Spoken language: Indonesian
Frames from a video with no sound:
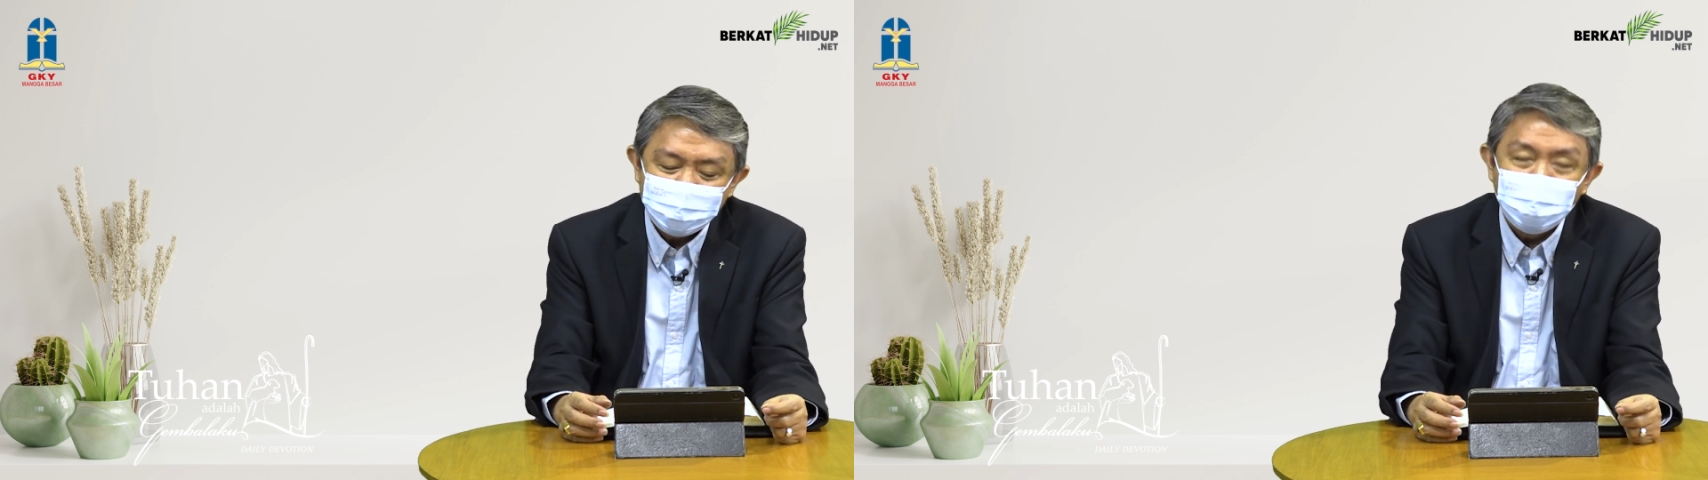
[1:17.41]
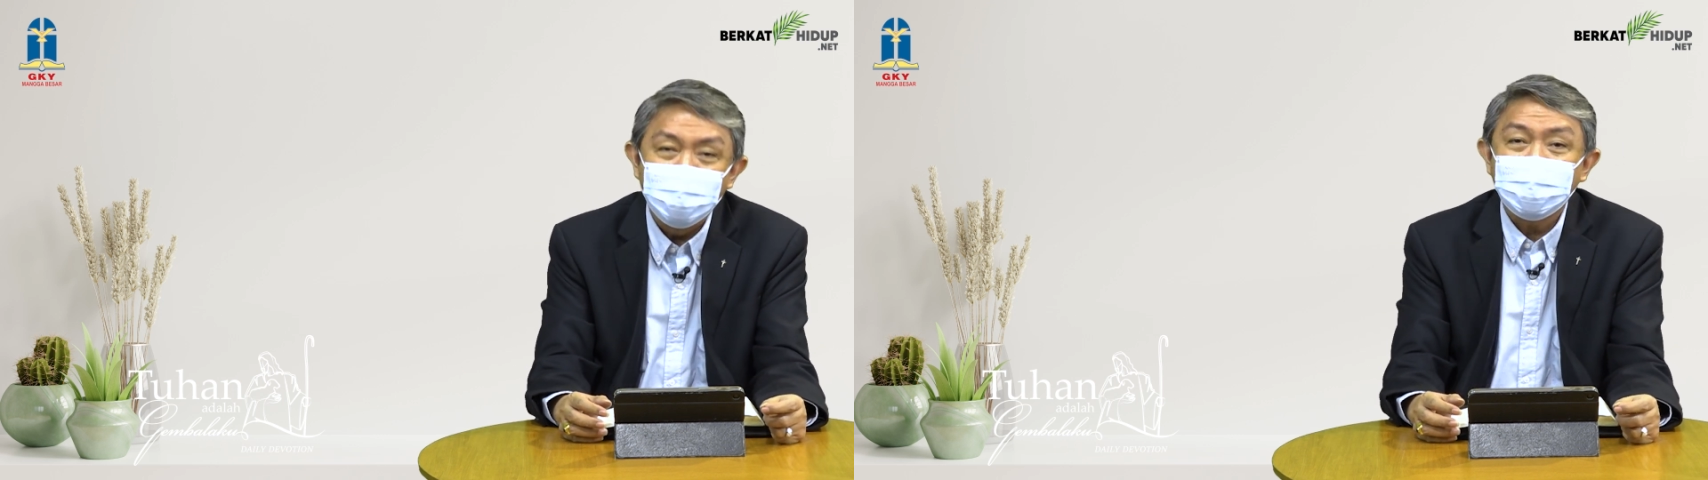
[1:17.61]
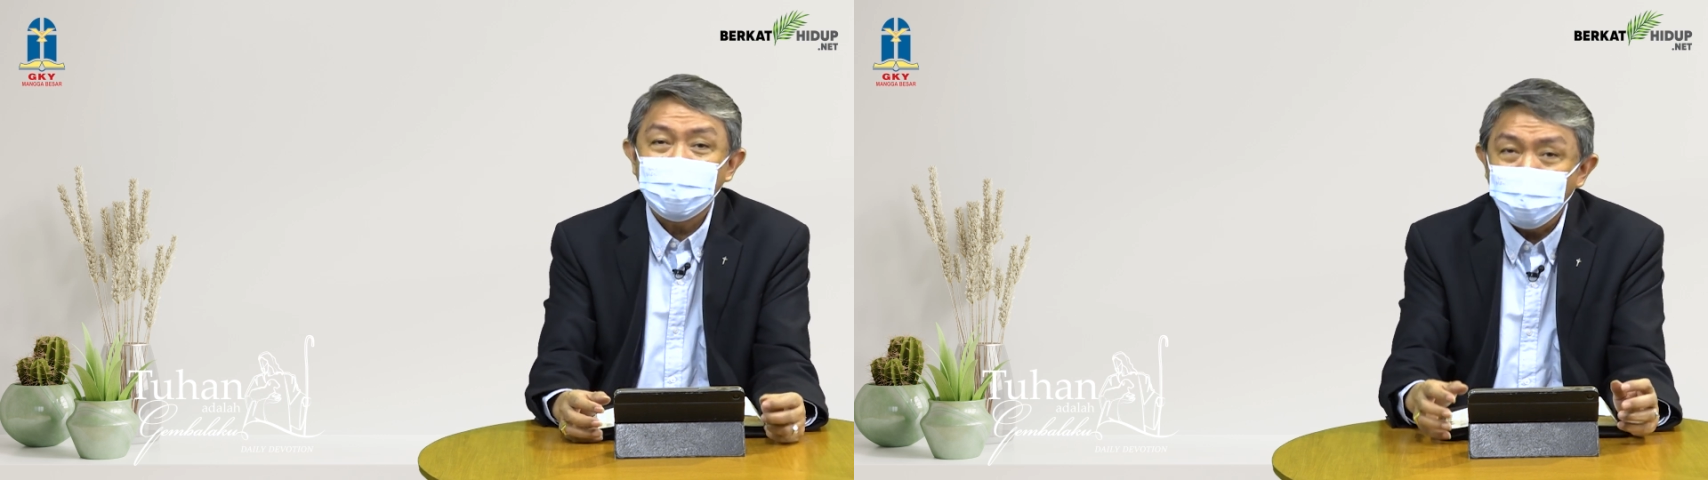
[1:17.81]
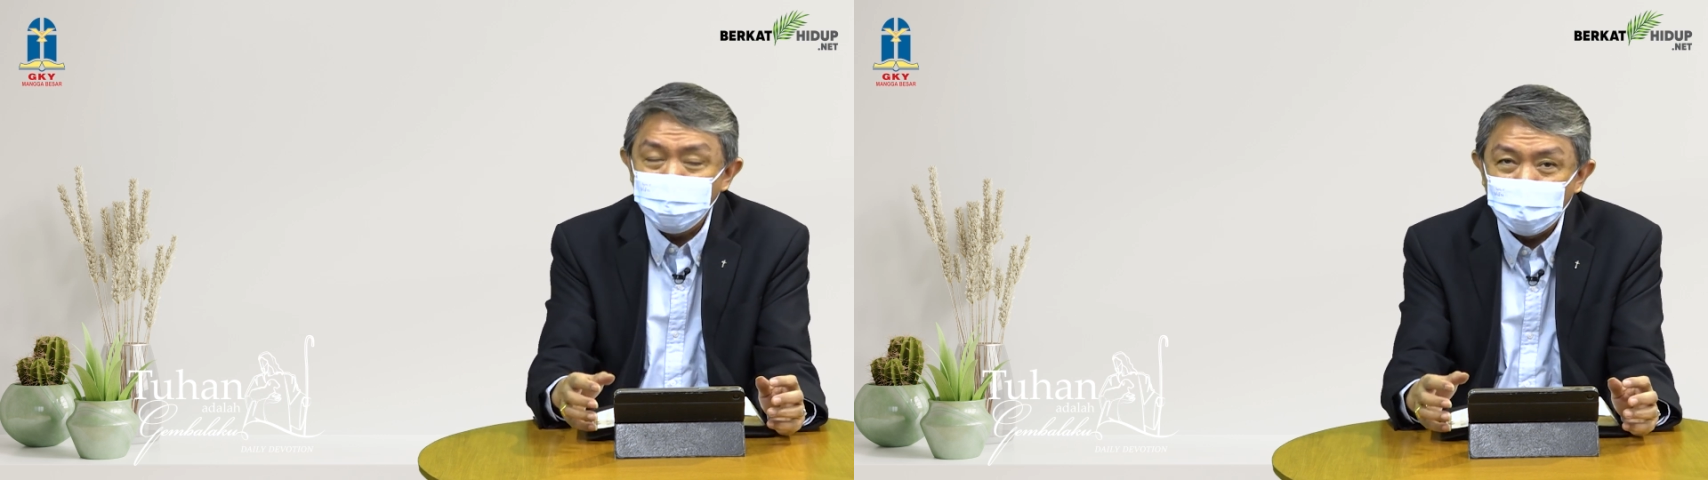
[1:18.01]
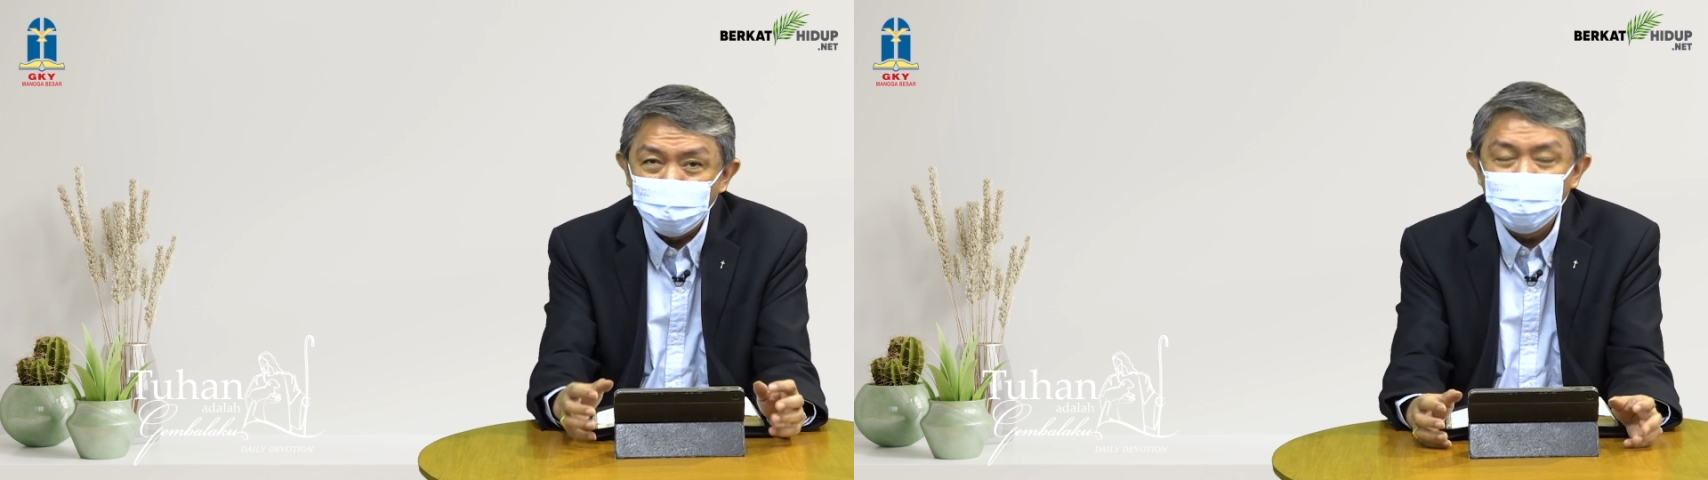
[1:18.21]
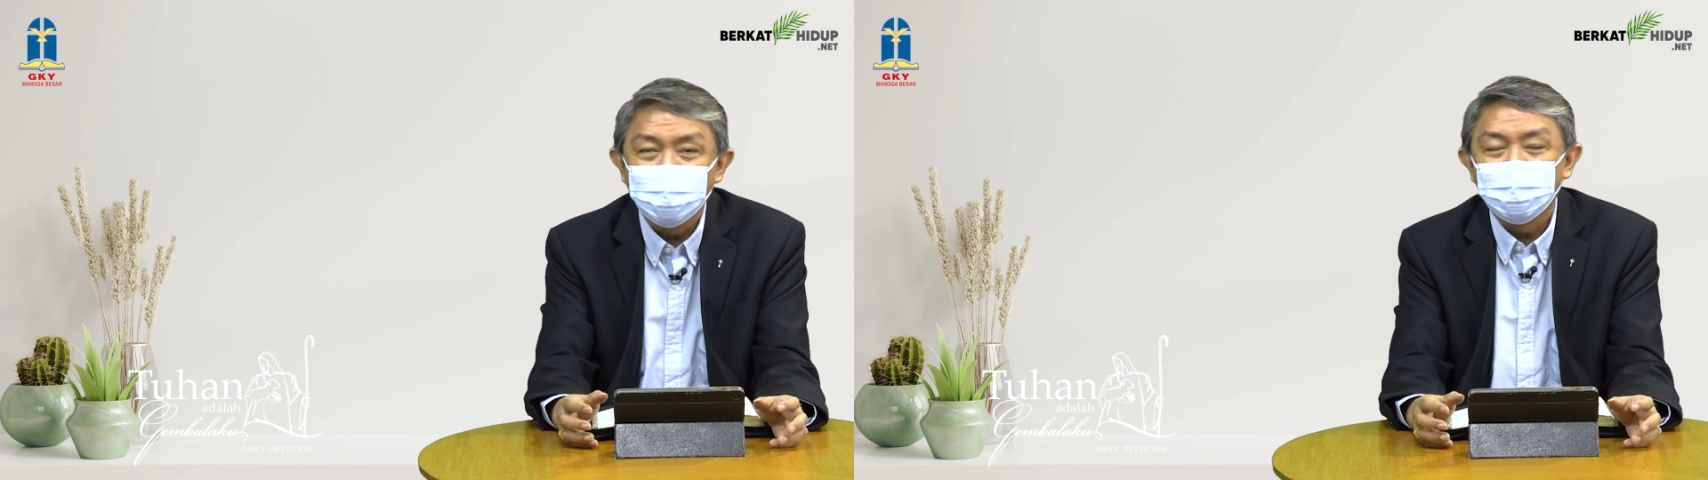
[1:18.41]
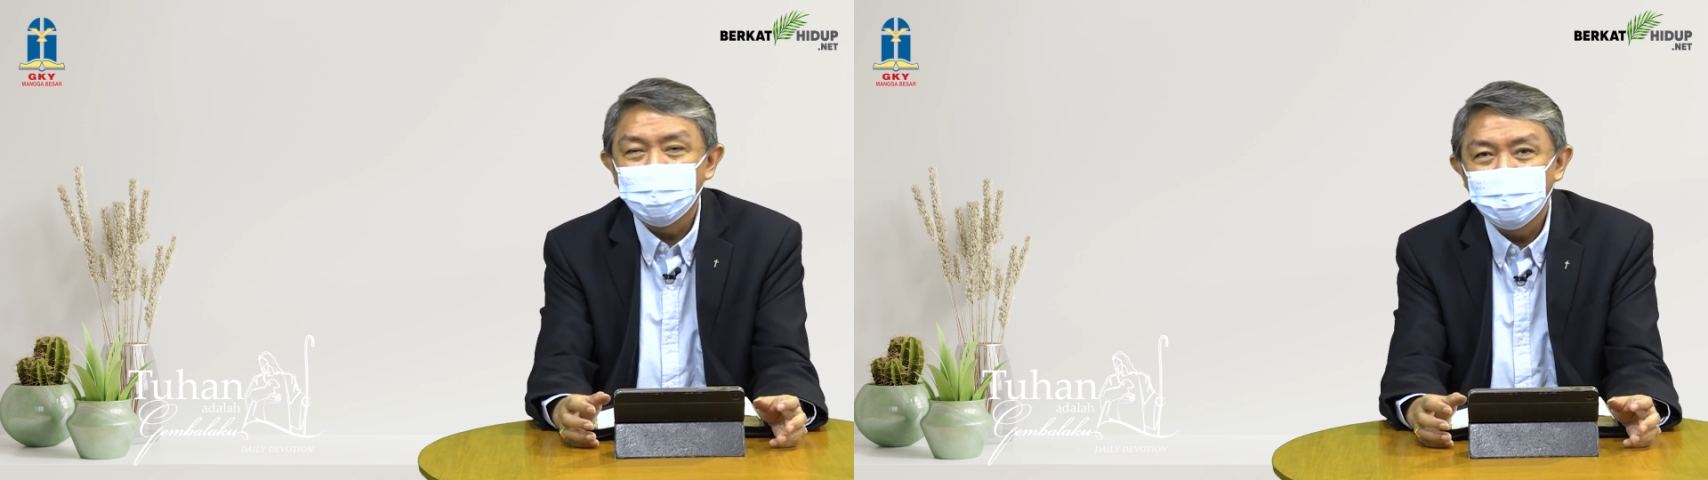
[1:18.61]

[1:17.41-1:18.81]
Memang kita perlu